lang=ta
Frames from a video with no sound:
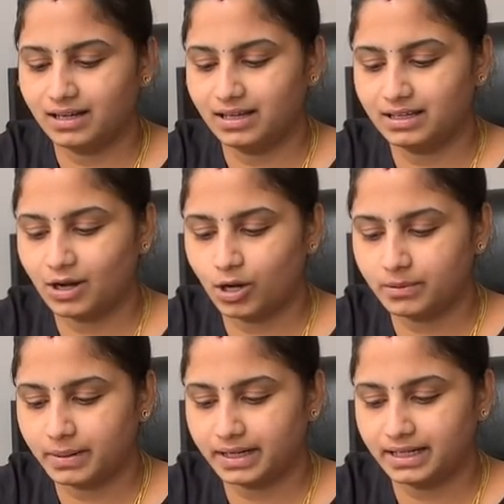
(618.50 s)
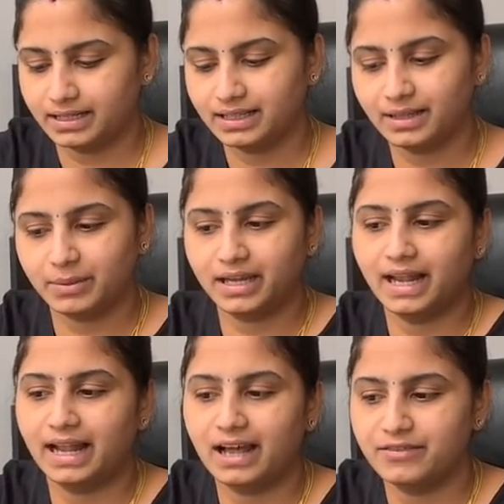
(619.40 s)
இதை ஆன் பண்ணிட்டு இது மாதிரி
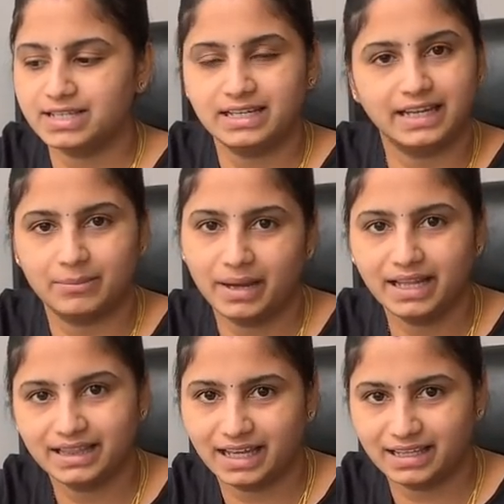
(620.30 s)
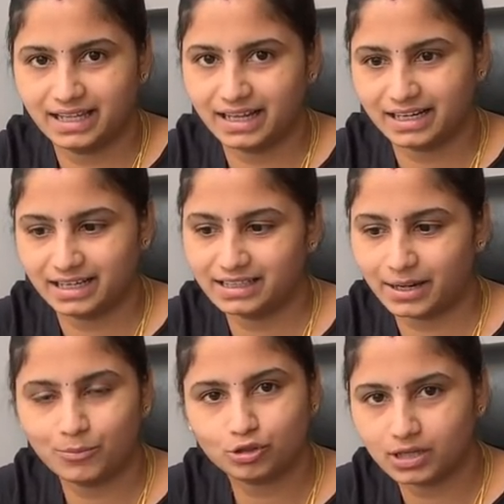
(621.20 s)
எல்லா ஃபெசிலிட்டியுமே இந்த இதுல இருக்கு இந்த
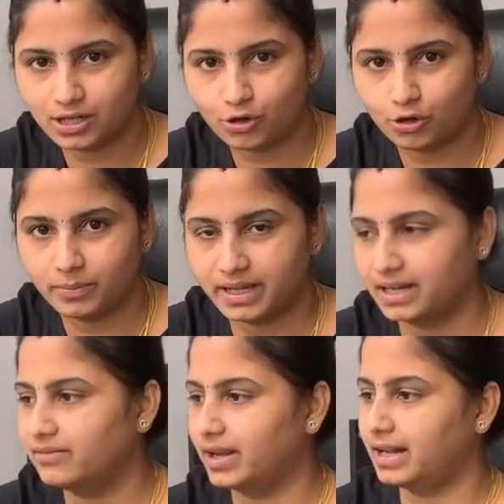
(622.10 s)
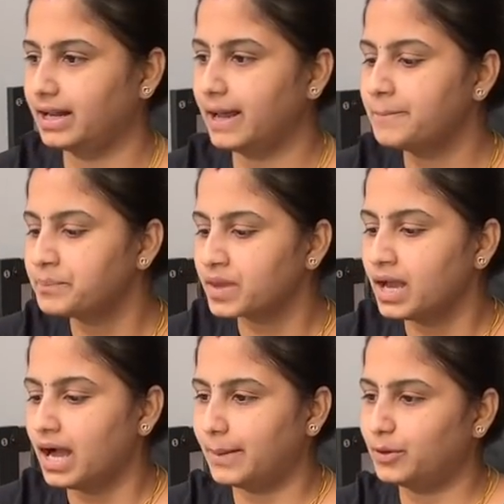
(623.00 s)
ரிமோட் கண்ட்ரோல் மாதிரின்னு வைங்களேன்
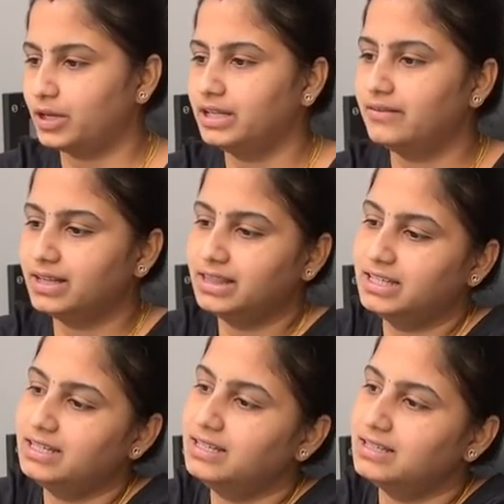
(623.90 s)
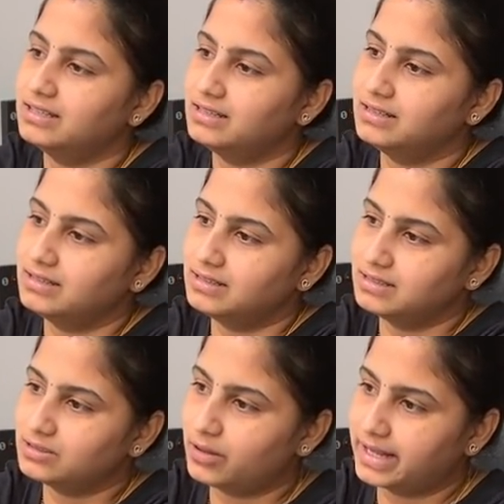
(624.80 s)
அப்புறம் இதை வந்து
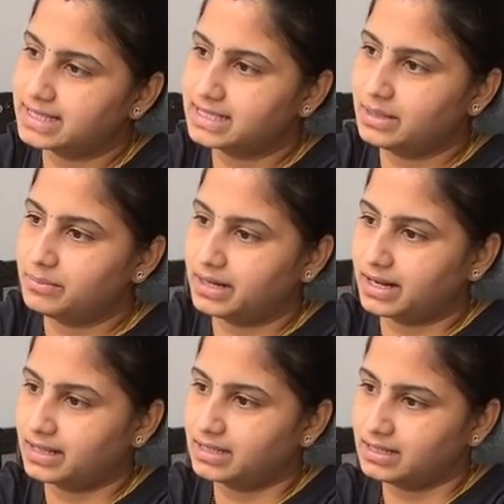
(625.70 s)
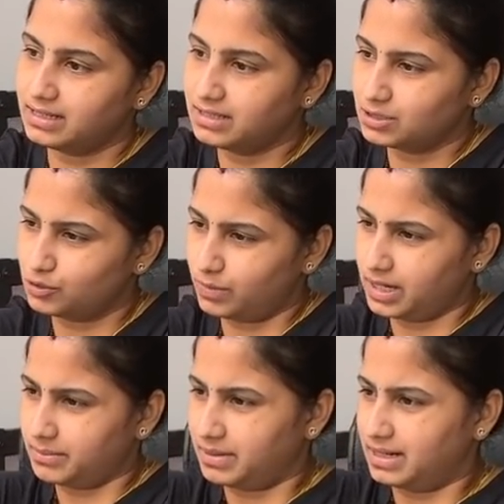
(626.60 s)
ஸோ எக்ஸ்டெண்ட் பண்ணுறதுக்கு சும்மா
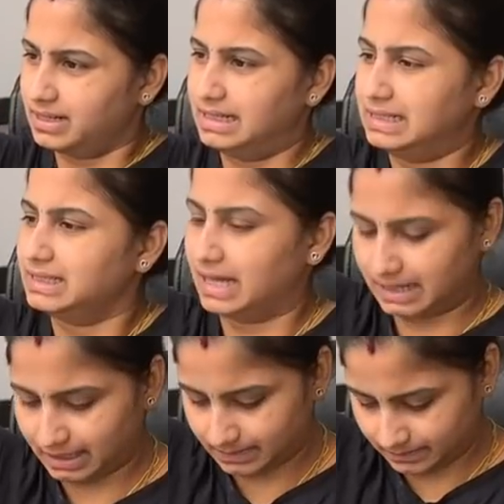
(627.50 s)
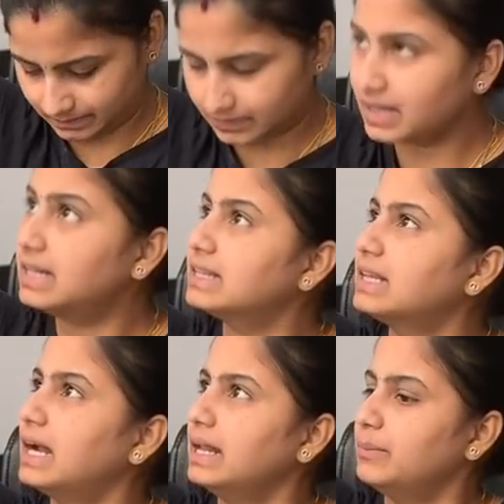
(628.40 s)
நம்ம இழுத்தாலே
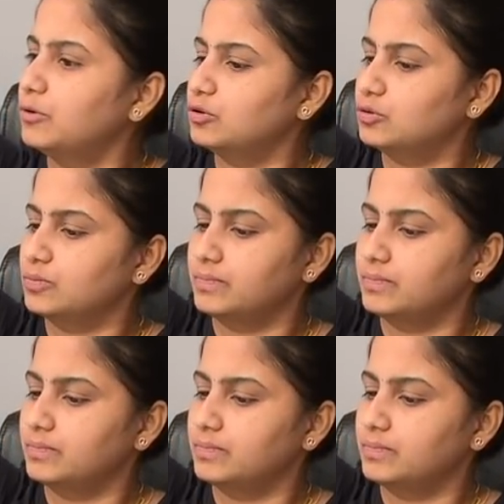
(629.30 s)
இழுத்தாலே போதும்